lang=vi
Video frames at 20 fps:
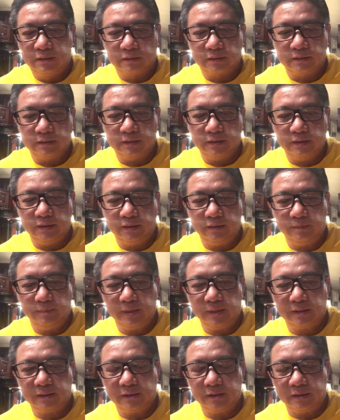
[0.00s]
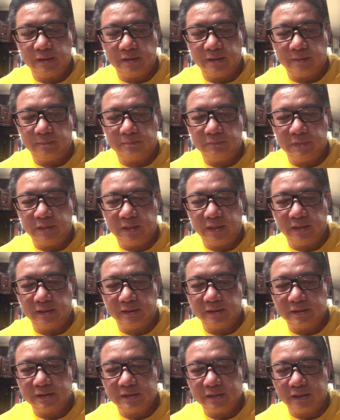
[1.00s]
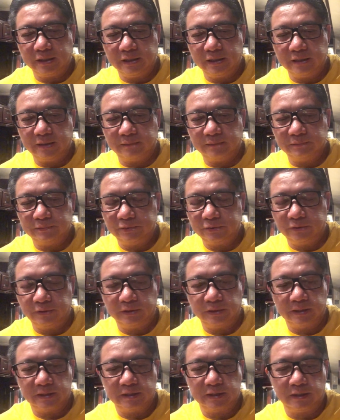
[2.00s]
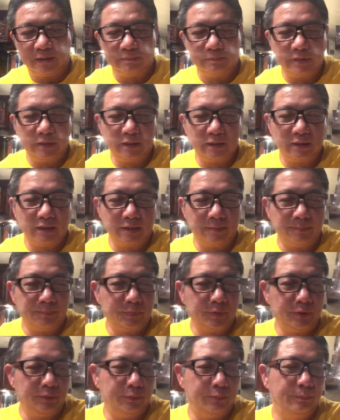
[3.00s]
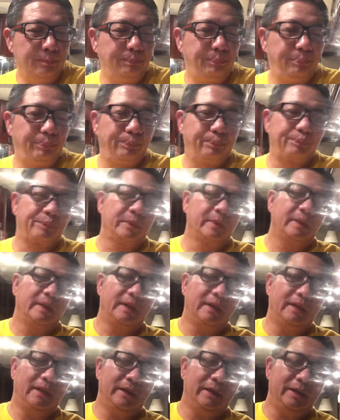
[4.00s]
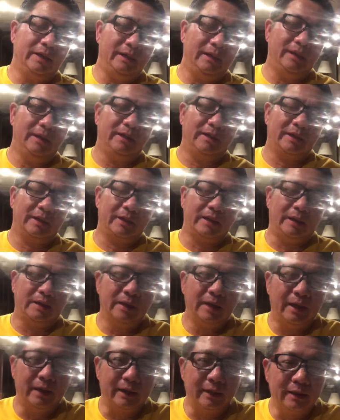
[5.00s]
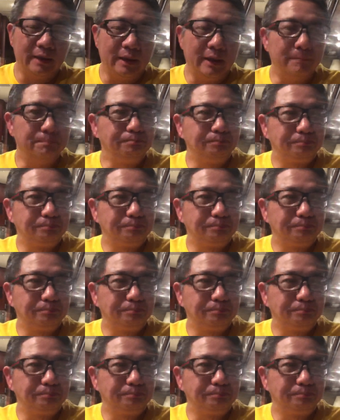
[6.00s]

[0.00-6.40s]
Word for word: rồi như miền nó dọng lên ở trên nó dọng xuống là xong việt nam tiêu đó, cẩn thận cái đó